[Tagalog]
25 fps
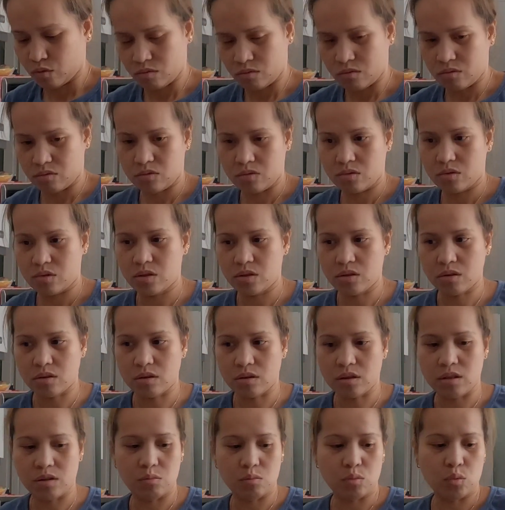Ay,
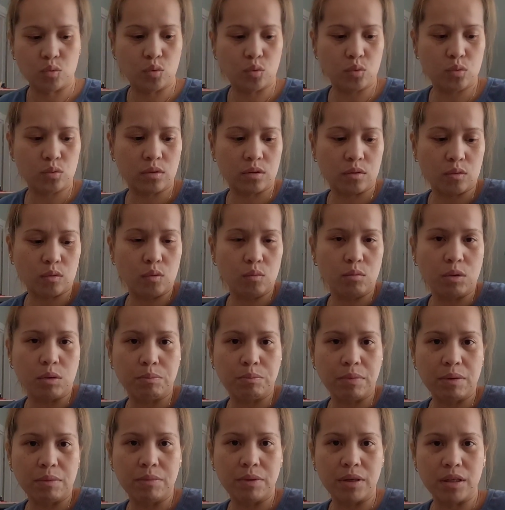nakalimutan ko.
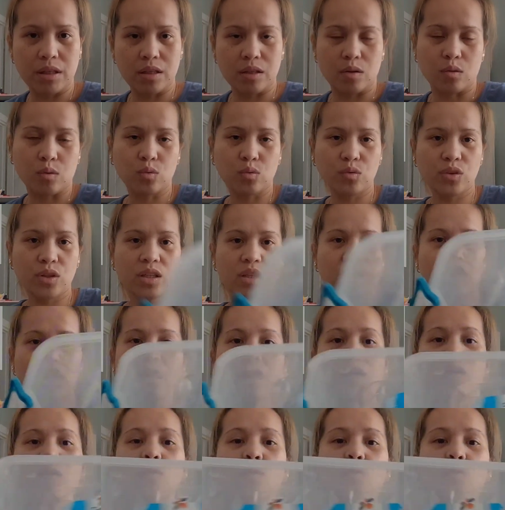Magpabili. Kunti na lang.